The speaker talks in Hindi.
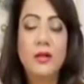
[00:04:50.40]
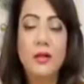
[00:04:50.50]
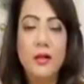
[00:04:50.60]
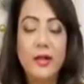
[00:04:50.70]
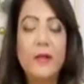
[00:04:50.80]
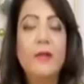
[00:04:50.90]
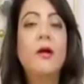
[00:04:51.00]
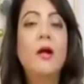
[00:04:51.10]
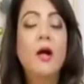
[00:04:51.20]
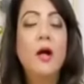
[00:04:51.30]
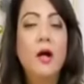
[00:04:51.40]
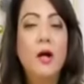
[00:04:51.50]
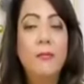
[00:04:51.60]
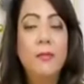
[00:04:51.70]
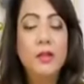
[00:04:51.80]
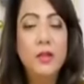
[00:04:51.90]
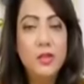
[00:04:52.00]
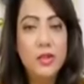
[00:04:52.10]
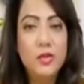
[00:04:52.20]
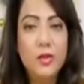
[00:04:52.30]
कर रहे हैं मिथन
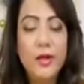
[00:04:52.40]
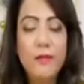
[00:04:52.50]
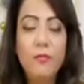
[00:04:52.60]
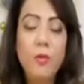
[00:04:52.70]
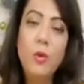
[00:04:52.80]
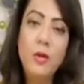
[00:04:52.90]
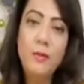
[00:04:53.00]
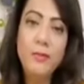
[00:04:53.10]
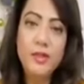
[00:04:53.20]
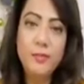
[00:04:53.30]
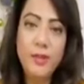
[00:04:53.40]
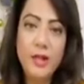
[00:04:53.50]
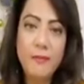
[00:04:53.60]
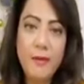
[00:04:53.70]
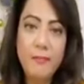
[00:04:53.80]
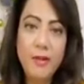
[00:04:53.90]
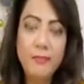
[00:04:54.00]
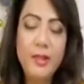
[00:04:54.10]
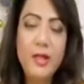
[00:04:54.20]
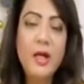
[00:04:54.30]
जी जो हैं वो बीजेपी के मेंबर
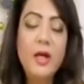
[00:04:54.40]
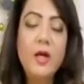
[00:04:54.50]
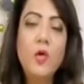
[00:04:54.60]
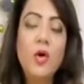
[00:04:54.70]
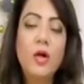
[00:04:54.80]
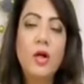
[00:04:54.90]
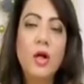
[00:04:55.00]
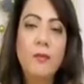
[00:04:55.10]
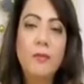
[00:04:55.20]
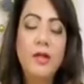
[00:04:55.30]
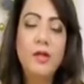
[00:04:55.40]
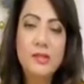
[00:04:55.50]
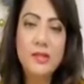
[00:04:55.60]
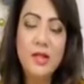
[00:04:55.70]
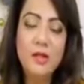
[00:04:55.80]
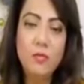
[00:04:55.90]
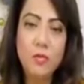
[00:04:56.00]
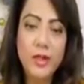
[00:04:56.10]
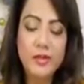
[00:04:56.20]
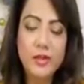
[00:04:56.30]
भी हैं और अभी रिसेंटली
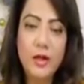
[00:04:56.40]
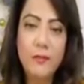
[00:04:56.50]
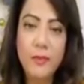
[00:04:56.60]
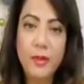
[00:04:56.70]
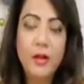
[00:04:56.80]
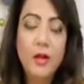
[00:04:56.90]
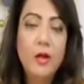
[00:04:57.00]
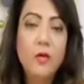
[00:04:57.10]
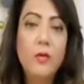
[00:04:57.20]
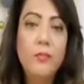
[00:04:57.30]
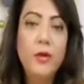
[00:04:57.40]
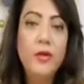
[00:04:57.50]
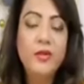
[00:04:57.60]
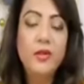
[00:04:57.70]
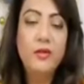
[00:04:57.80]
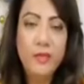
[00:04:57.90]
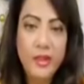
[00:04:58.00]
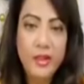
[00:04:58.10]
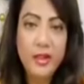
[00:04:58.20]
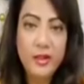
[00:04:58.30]
उन्होंने एक जगह पर कोई पॉलिटिकल
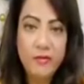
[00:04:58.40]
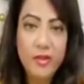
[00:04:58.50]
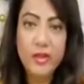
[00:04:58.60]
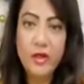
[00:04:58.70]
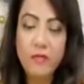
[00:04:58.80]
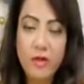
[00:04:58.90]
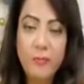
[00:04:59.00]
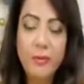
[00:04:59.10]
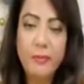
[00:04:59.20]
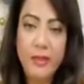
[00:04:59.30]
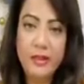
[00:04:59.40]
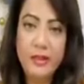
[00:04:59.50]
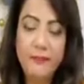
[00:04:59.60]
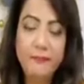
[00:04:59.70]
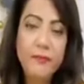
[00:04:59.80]
रैली या इवेंट था वहां पर बात की